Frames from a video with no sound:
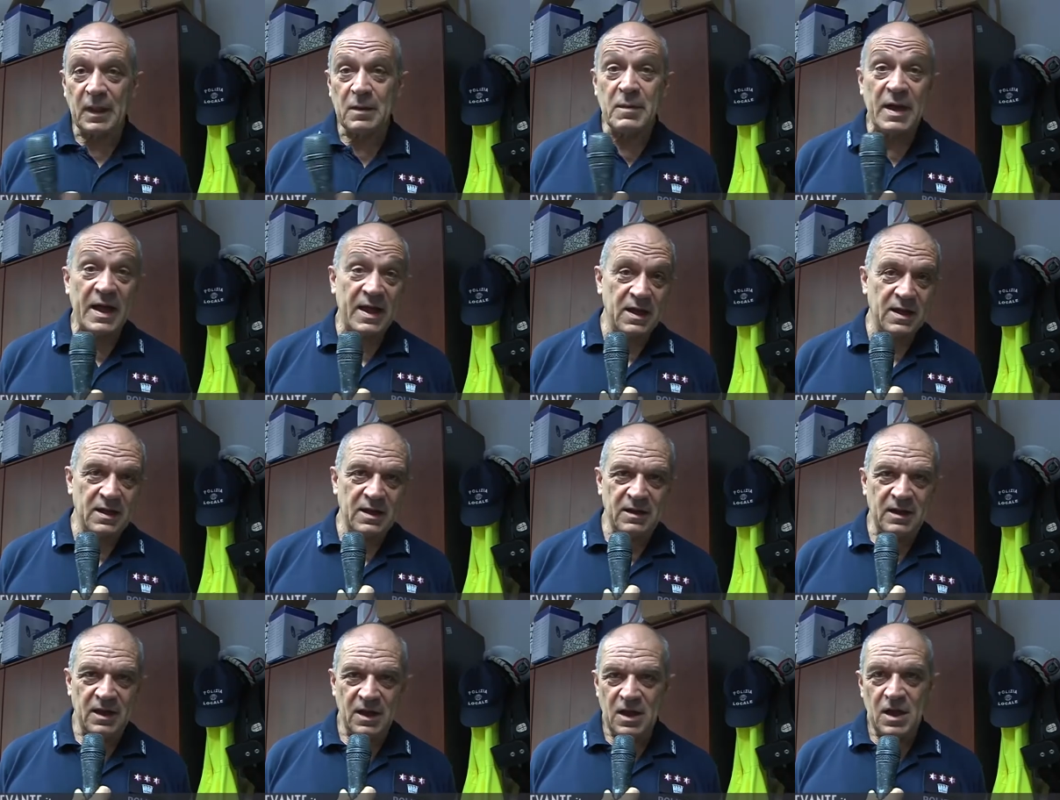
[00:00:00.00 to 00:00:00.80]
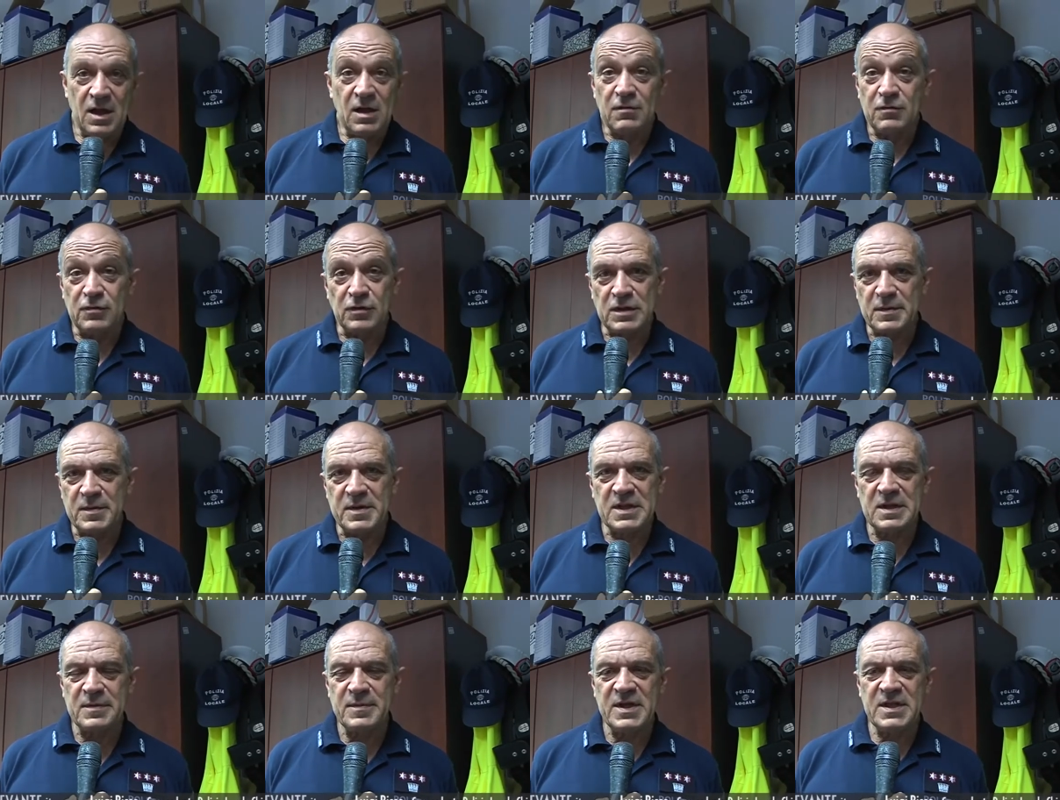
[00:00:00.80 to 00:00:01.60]
Ma eh,
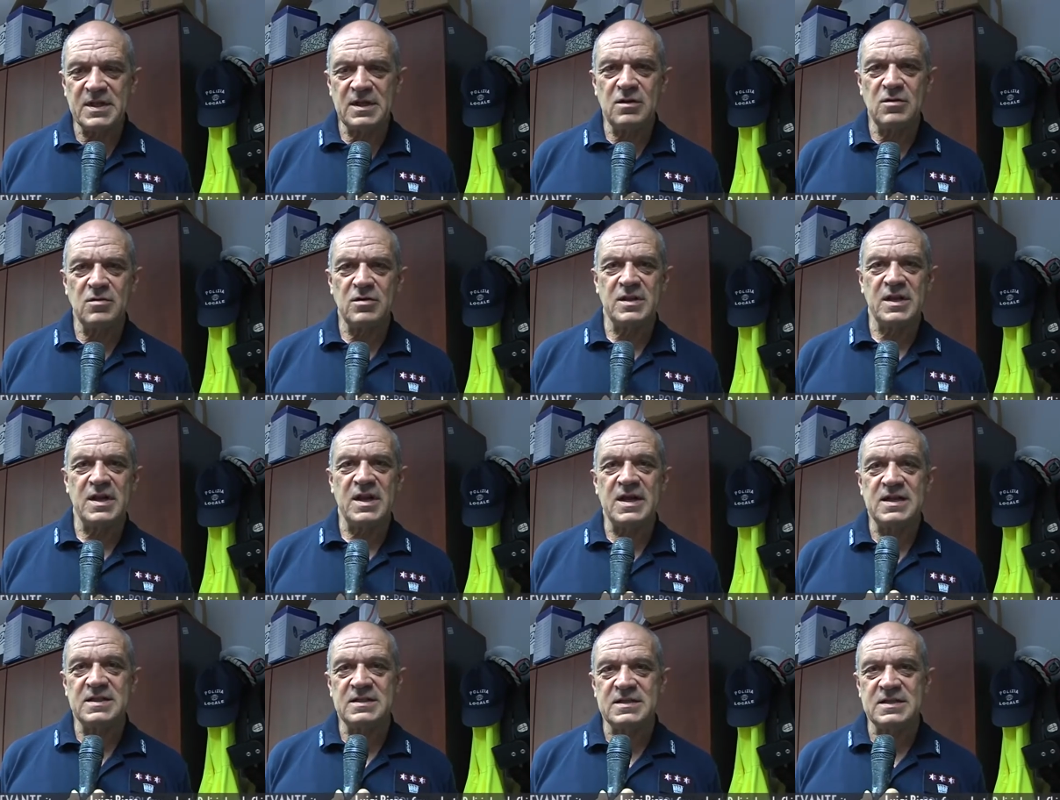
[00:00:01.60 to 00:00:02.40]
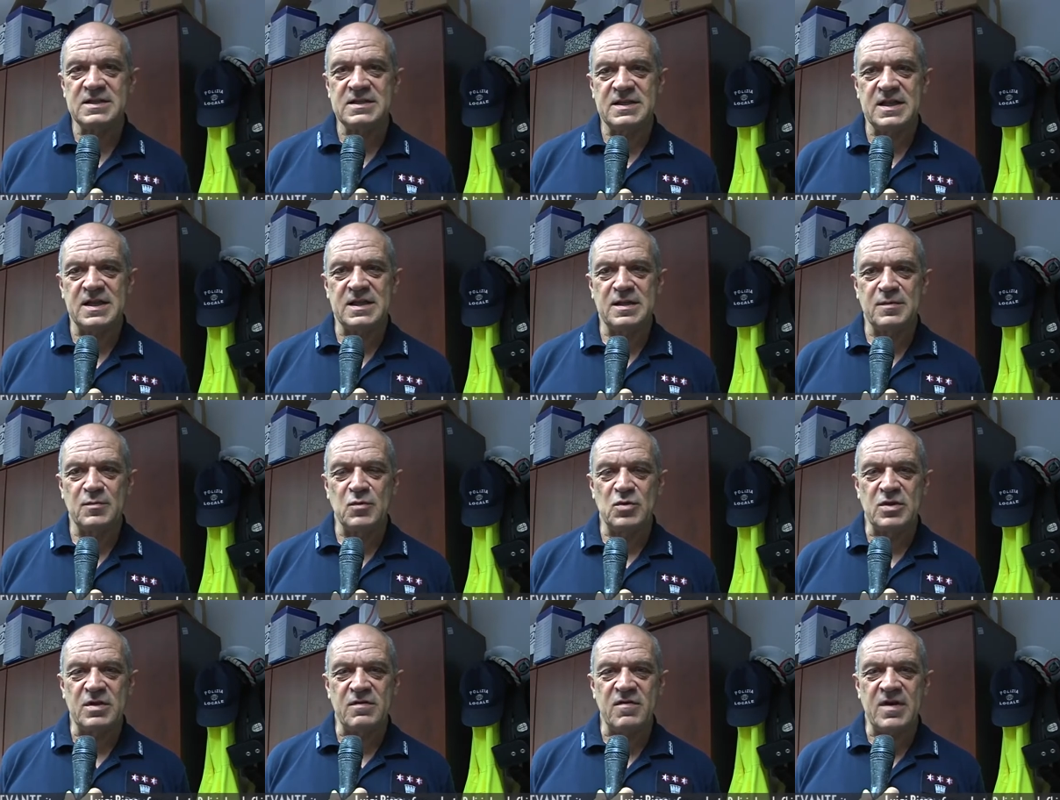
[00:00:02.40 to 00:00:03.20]
fondamentalmente l'ordinanza è stata
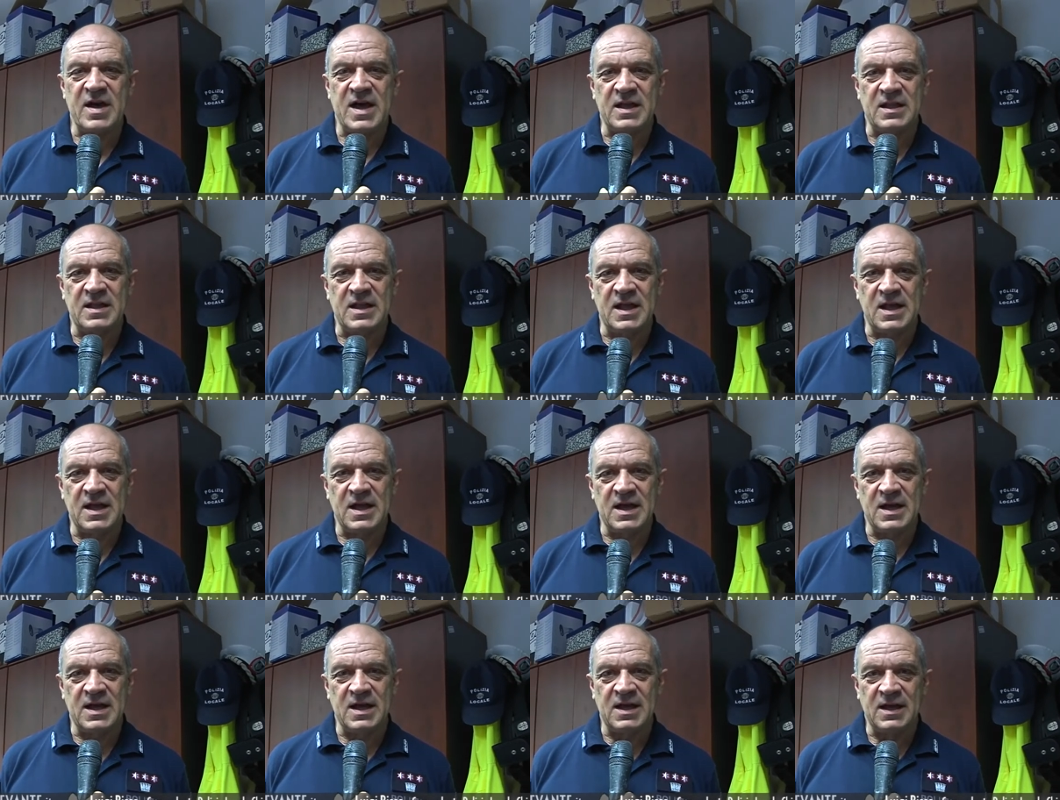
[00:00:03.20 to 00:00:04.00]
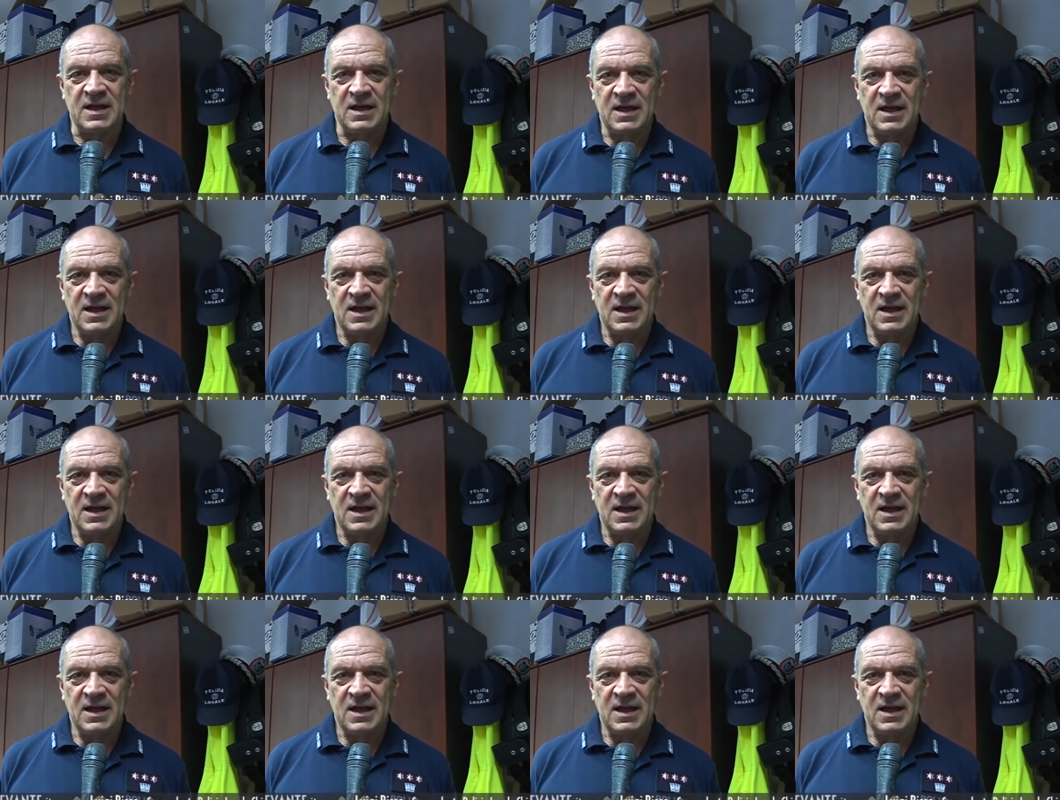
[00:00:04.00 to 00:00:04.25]
motivata